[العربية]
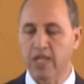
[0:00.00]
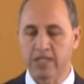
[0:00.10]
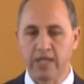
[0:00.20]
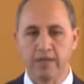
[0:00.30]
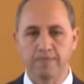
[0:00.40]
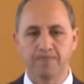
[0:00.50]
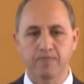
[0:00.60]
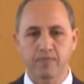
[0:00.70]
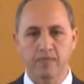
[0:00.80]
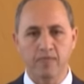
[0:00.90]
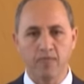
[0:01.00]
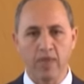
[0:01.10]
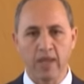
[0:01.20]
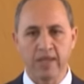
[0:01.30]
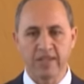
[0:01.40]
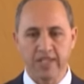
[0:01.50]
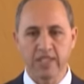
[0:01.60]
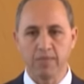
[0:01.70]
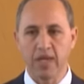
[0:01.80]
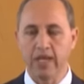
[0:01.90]
مهرجان
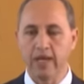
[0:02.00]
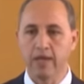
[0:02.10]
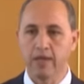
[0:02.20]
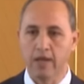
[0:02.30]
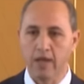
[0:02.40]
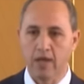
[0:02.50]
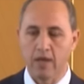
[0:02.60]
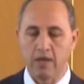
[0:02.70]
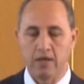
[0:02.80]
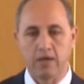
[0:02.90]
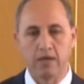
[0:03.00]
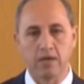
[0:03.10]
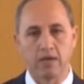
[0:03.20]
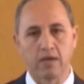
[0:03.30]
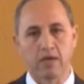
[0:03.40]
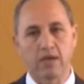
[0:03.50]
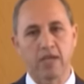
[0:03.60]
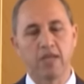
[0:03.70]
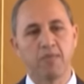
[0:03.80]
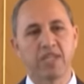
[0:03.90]
اكتسب الآن آه،
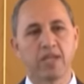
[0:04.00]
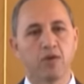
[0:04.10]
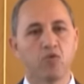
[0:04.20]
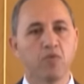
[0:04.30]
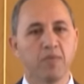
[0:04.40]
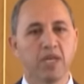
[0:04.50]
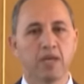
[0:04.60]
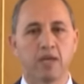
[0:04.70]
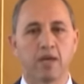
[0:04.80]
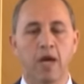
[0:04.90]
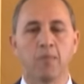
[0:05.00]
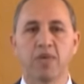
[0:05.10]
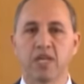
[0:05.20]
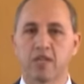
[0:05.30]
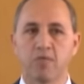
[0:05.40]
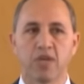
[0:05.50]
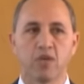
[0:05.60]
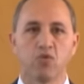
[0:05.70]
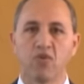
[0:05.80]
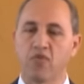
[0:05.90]
قيمته من أهمية ما
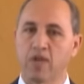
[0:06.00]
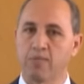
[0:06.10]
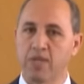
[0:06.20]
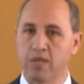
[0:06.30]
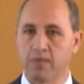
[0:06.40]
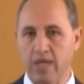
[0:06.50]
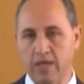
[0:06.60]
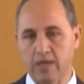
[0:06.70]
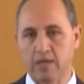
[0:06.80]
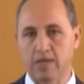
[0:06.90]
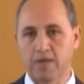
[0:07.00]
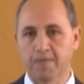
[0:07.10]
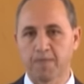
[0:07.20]
يوفر من إمكانات